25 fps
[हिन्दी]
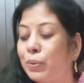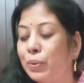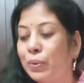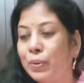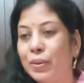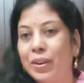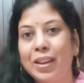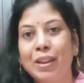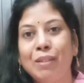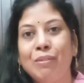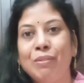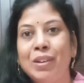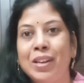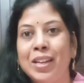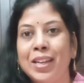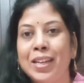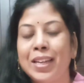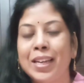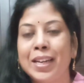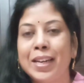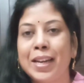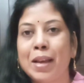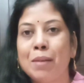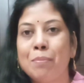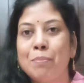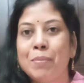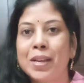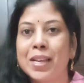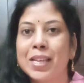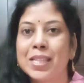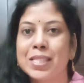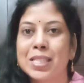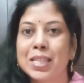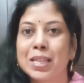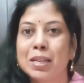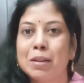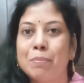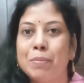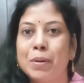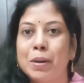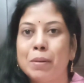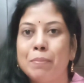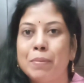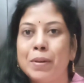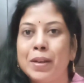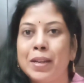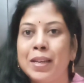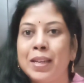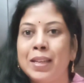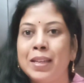और इवनिंग के टाइम में कैसे कपड़े
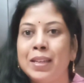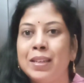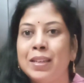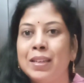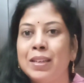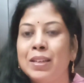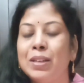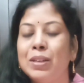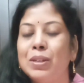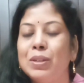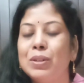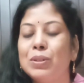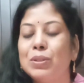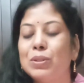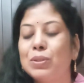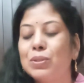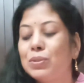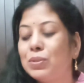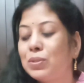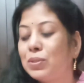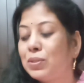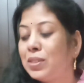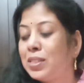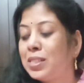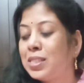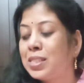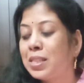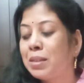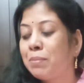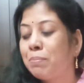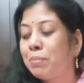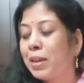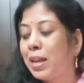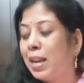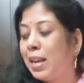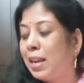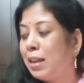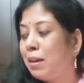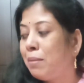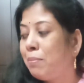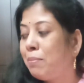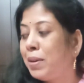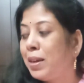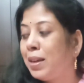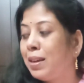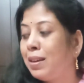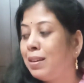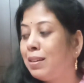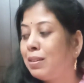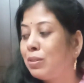पहने तो इस सब के लिए
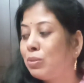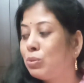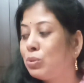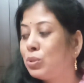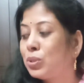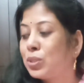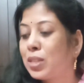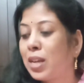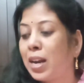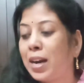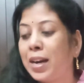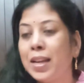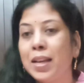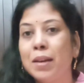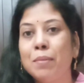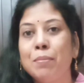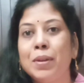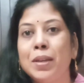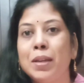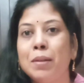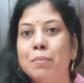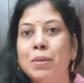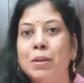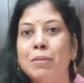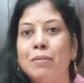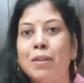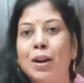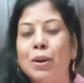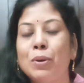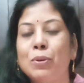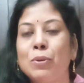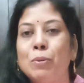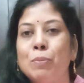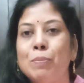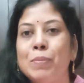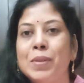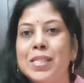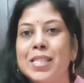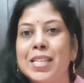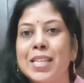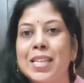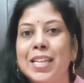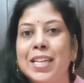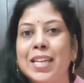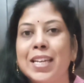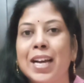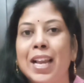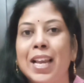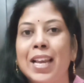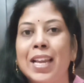मैं कुछ साड़ियाँ मैंने अपनी वार्ड्रोब में से
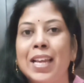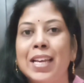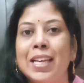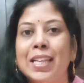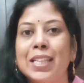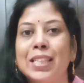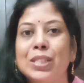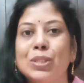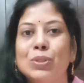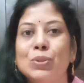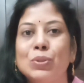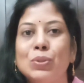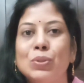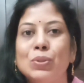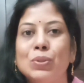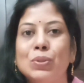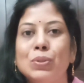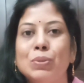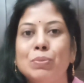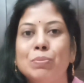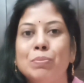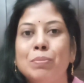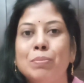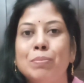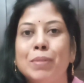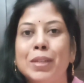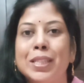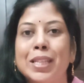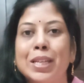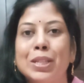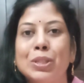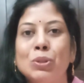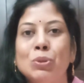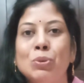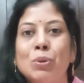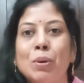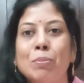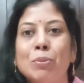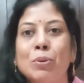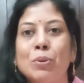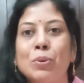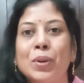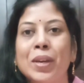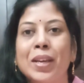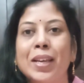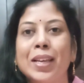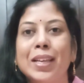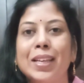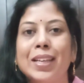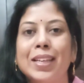निकाली है तो बताती हूँ आपको
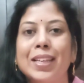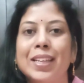कि